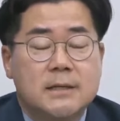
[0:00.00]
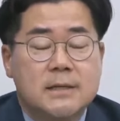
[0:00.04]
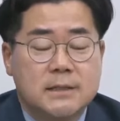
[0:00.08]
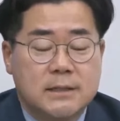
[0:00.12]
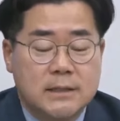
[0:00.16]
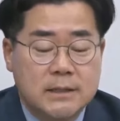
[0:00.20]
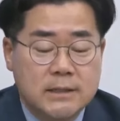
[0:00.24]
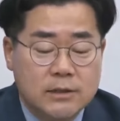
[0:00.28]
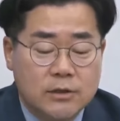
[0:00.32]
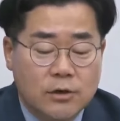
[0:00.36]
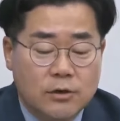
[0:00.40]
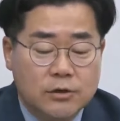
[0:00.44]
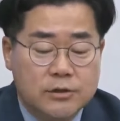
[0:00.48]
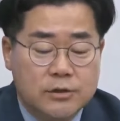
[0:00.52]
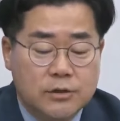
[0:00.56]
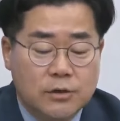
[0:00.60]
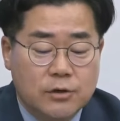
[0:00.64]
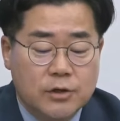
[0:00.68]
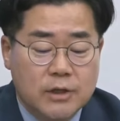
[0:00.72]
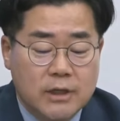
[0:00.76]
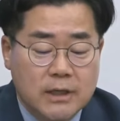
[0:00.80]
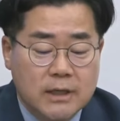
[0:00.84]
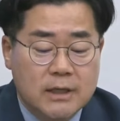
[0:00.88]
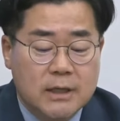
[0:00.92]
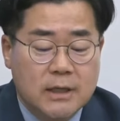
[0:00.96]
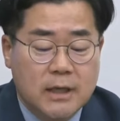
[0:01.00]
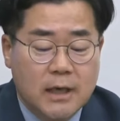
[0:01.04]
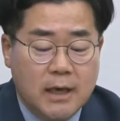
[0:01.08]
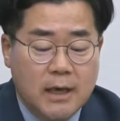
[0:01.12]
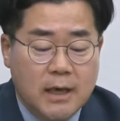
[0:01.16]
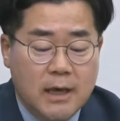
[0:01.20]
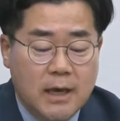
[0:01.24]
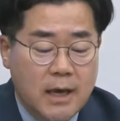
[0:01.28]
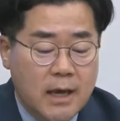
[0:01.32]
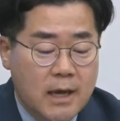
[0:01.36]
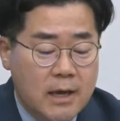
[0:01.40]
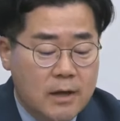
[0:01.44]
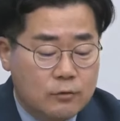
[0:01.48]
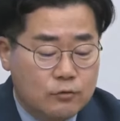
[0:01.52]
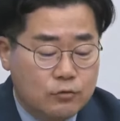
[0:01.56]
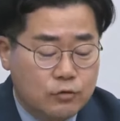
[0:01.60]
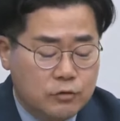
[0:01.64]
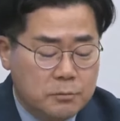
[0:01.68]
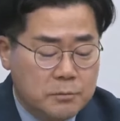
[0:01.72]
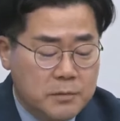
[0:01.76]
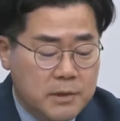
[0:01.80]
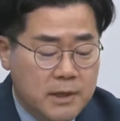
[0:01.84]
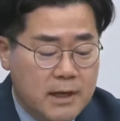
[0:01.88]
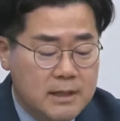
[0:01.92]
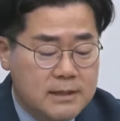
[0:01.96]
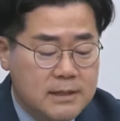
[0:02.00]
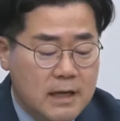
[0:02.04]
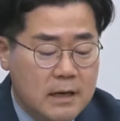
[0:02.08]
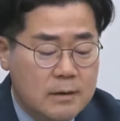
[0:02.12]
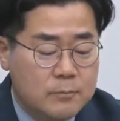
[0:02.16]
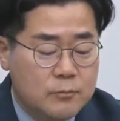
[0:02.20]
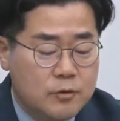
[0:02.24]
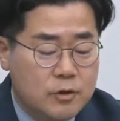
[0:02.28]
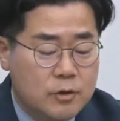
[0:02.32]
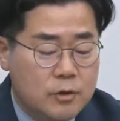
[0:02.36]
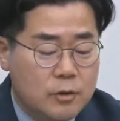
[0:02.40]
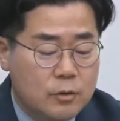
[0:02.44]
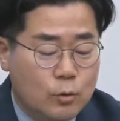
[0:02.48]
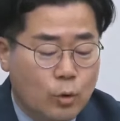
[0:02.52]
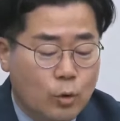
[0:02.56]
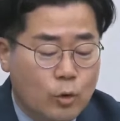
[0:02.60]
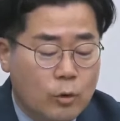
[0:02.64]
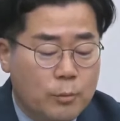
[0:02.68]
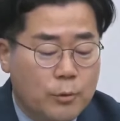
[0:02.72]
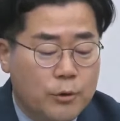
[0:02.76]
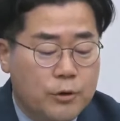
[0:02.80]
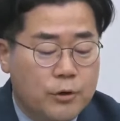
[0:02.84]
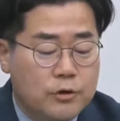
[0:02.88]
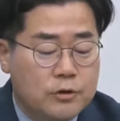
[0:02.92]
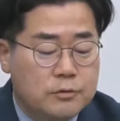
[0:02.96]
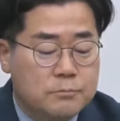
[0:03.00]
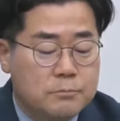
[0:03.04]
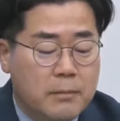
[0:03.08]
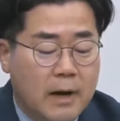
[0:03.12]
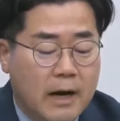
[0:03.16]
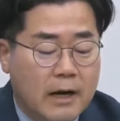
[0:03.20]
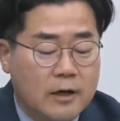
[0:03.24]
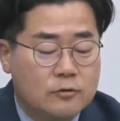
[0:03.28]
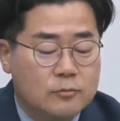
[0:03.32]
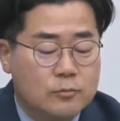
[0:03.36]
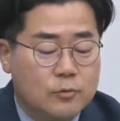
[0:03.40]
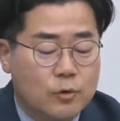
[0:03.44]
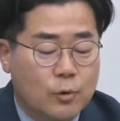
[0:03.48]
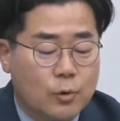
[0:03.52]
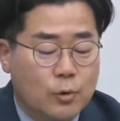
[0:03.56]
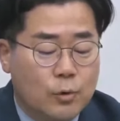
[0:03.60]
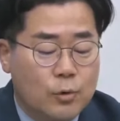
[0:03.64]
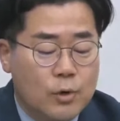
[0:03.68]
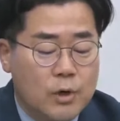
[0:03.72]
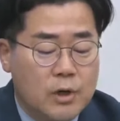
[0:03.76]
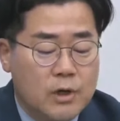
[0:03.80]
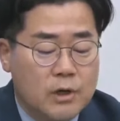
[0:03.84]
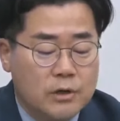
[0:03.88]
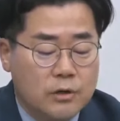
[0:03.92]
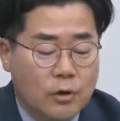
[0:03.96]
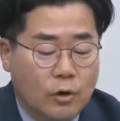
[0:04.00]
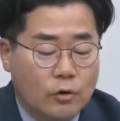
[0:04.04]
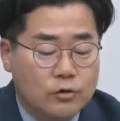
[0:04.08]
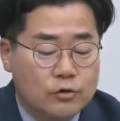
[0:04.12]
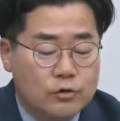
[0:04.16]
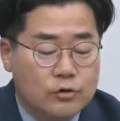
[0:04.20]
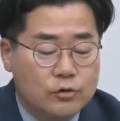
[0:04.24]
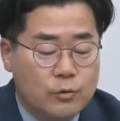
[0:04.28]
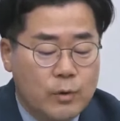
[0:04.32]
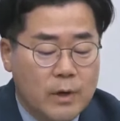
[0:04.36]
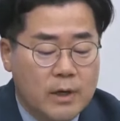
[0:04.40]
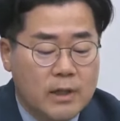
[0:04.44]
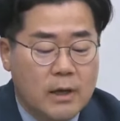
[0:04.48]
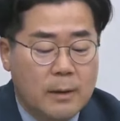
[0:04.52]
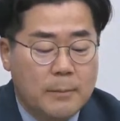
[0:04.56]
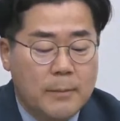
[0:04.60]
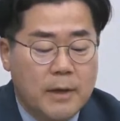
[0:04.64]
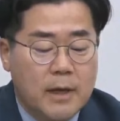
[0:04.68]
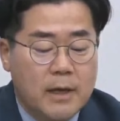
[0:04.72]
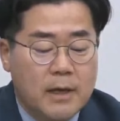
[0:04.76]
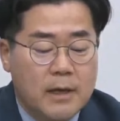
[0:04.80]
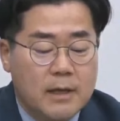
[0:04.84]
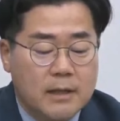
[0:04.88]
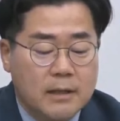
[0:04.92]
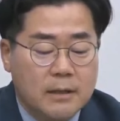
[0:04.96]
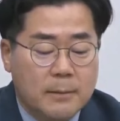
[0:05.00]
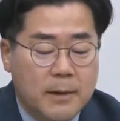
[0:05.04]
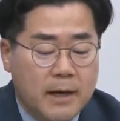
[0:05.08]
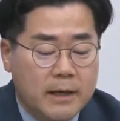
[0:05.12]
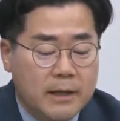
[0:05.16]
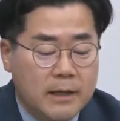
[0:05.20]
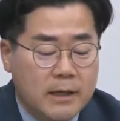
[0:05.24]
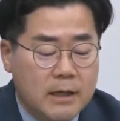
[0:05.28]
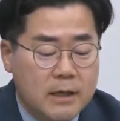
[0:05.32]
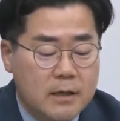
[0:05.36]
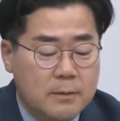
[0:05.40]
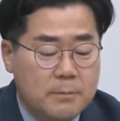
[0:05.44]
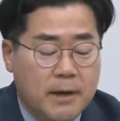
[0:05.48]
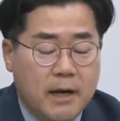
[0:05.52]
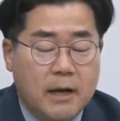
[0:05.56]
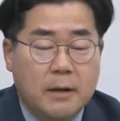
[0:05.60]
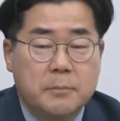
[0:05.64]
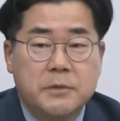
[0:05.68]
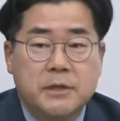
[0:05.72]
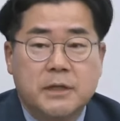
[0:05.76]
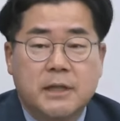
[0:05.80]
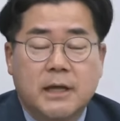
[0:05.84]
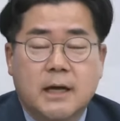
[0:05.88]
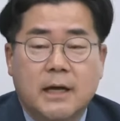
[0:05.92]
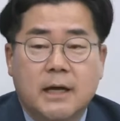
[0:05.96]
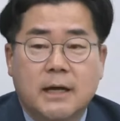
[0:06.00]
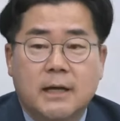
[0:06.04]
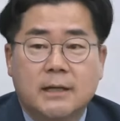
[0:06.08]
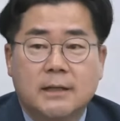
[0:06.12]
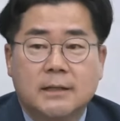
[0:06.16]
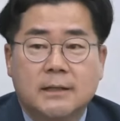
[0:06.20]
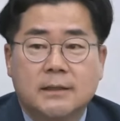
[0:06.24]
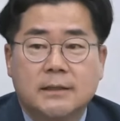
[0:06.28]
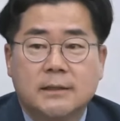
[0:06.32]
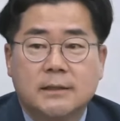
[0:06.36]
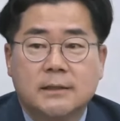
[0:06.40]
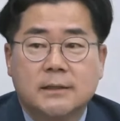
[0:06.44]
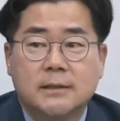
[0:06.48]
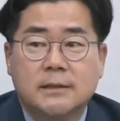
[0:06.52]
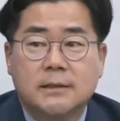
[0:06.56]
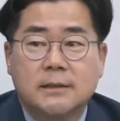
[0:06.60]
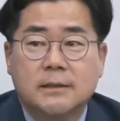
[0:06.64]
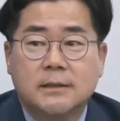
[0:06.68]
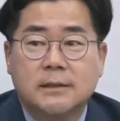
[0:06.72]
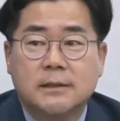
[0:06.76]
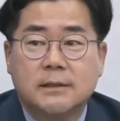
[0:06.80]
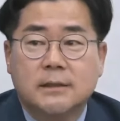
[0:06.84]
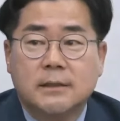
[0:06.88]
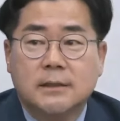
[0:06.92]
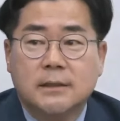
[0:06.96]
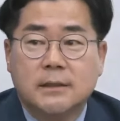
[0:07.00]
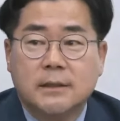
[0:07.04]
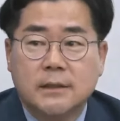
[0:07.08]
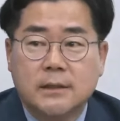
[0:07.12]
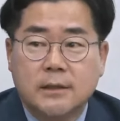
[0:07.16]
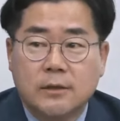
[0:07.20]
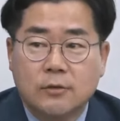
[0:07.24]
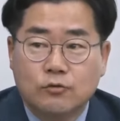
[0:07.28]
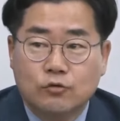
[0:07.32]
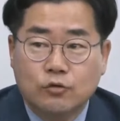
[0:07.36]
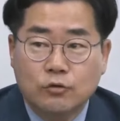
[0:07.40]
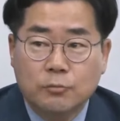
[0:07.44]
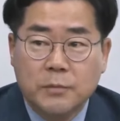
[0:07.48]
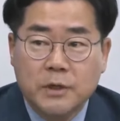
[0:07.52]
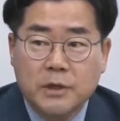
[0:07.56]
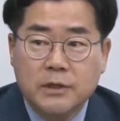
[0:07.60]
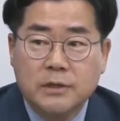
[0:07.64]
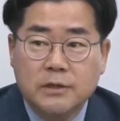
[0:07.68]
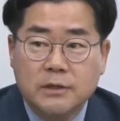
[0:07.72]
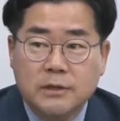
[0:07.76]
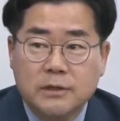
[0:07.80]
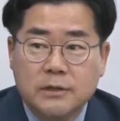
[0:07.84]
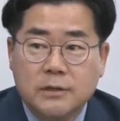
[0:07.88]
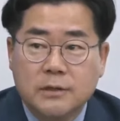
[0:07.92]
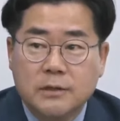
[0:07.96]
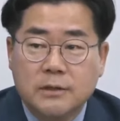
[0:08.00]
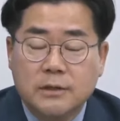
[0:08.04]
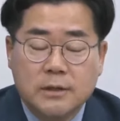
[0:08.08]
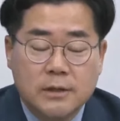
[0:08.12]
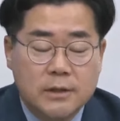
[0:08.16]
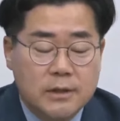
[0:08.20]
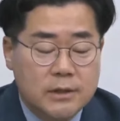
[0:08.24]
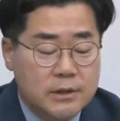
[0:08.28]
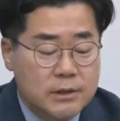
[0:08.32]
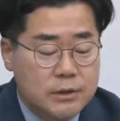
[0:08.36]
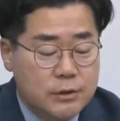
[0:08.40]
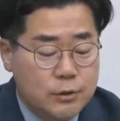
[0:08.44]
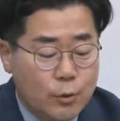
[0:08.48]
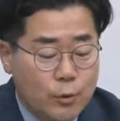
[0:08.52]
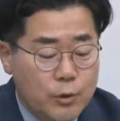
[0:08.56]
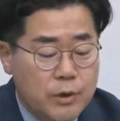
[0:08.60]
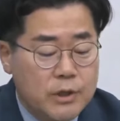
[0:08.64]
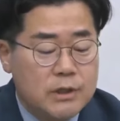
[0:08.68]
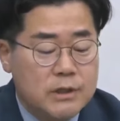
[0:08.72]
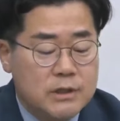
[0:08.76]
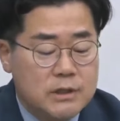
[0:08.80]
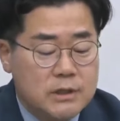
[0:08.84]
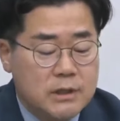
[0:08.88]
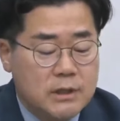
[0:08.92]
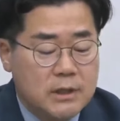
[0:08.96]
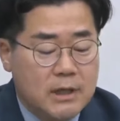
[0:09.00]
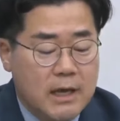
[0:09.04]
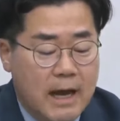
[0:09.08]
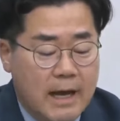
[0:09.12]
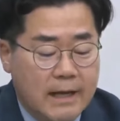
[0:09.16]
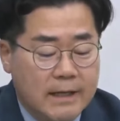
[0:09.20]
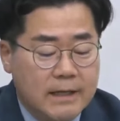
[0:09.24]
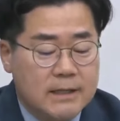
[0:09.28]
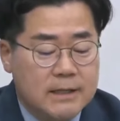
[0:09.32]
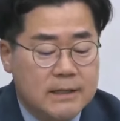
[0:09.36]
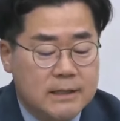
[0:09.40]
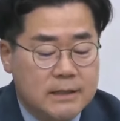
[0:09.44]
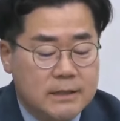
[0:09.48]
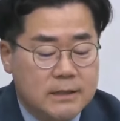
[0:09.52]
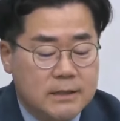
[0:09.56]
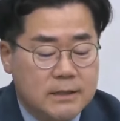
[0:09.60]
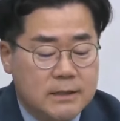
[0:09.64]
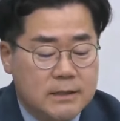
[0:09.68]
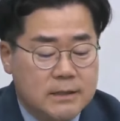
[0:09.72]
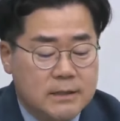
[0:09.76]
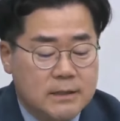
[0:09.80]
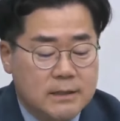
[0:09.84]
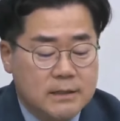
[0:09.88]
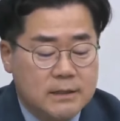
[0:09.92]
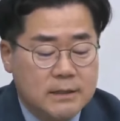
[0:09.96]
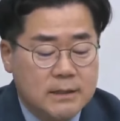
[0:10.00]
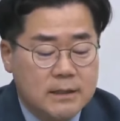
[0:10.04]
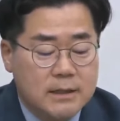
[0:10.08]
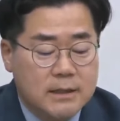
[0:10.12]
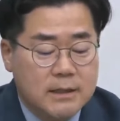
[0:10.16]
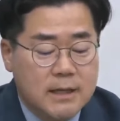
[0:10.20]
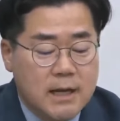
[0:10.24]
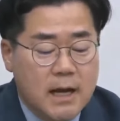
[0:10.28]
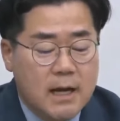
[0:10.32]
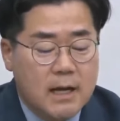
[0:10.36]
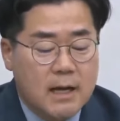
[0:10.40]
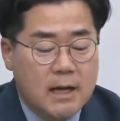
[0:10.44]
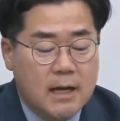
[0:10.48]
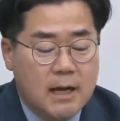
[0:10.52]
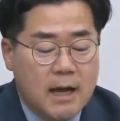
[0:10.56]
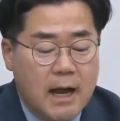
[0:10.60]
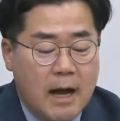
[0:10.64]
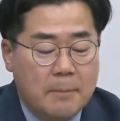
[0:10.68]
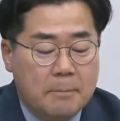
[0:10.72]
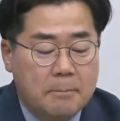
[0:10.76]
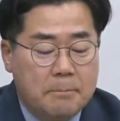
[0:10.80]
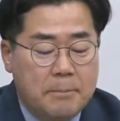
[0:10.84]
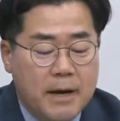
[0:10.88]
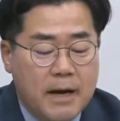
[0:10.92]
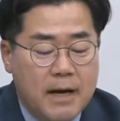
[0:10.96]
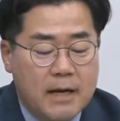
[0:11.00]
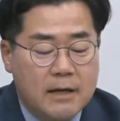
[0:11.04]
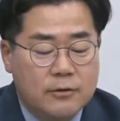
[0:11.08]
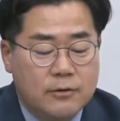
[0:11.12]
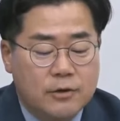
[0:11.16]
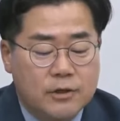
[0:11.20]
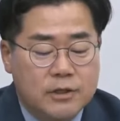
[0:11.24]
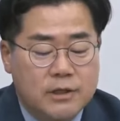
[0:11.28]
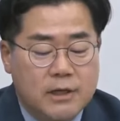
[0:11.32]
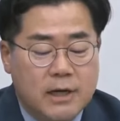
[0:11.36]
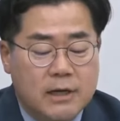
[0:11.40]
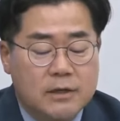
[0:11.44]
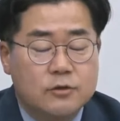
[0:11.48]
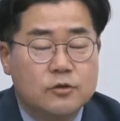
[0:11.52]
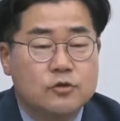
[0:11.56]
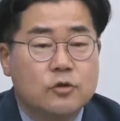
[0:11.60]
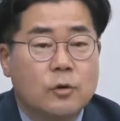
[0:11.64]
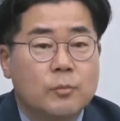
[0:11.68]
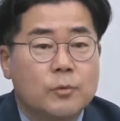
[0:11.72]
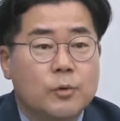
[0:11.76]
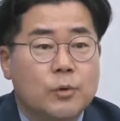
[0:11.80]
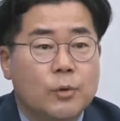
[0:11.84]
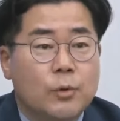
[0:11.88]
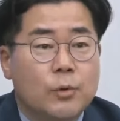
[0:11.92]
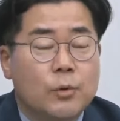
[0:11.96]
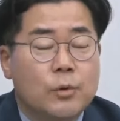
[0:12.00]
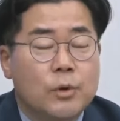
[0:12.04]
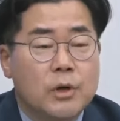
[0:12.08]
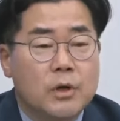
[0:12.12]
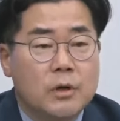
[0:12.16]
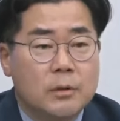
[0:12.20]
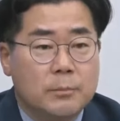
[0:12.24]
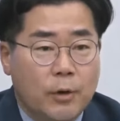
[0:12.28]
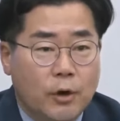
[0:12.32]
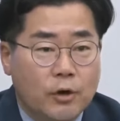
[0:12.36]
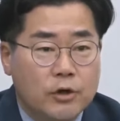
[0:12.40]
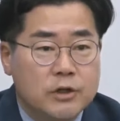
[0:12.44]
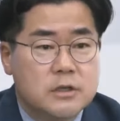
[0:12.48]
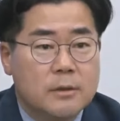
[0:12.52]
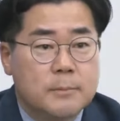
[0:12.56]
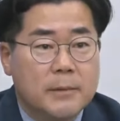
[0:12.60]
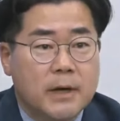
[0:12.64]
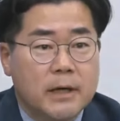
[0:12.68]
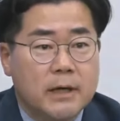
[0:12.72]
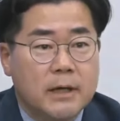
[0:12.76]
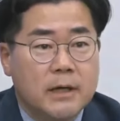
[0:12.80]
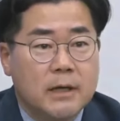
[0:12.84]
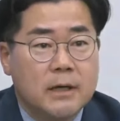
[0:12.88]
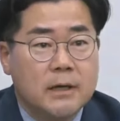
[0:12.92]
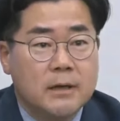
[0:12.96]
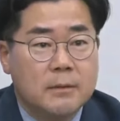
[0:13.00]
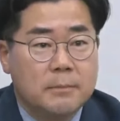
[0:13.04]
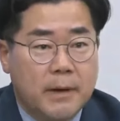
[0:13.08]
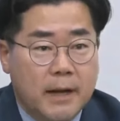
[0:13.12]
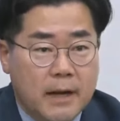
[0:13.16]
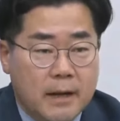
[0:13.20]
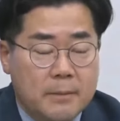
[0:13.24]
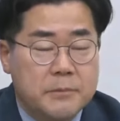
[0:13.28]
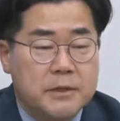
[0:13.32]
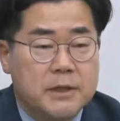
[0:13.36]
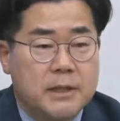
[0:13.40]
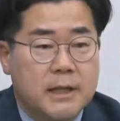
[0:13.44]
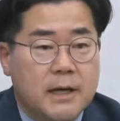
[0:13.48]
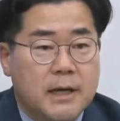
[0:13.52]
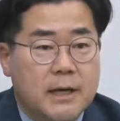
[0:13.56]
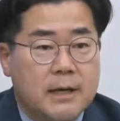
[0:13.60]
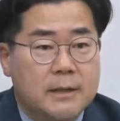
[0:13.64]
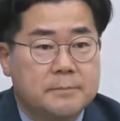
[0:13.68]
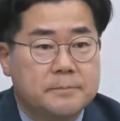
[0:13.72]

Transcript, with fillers: 진정성 있게 국민의 삶을 돌보려는 마음으로 영수회담에 임하길 바랍니다. 국민은 쇼인지 아닌지를 즉각 간파할 것이라는 점도 명심하길 바랍니다.